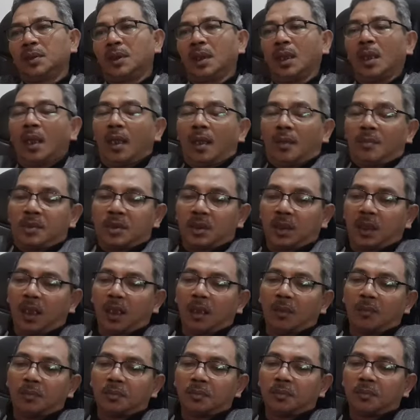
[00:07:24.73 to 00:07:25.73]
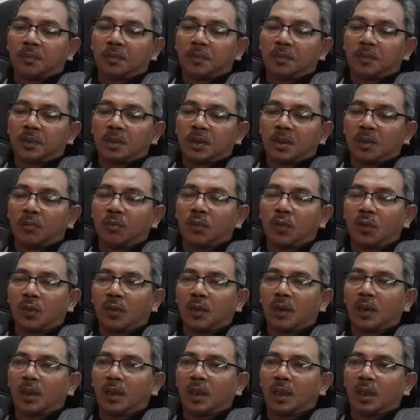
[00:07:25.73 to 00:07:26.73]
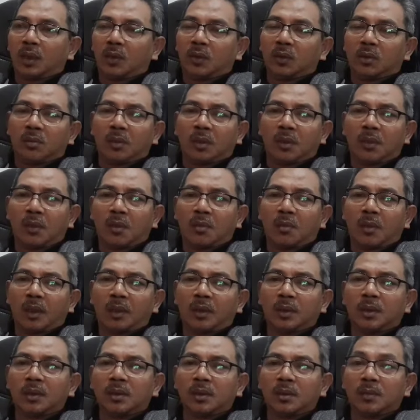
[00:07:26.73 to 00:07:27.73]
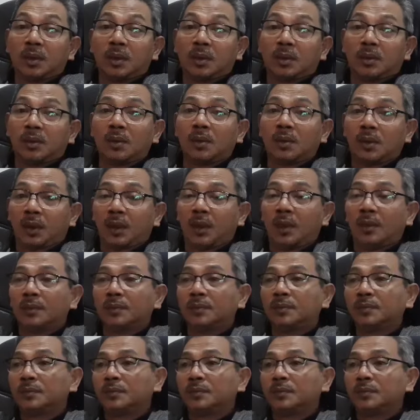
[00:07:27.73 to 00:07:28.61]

Diam sikap sempurna, ikut menghormati, begitu loh ya.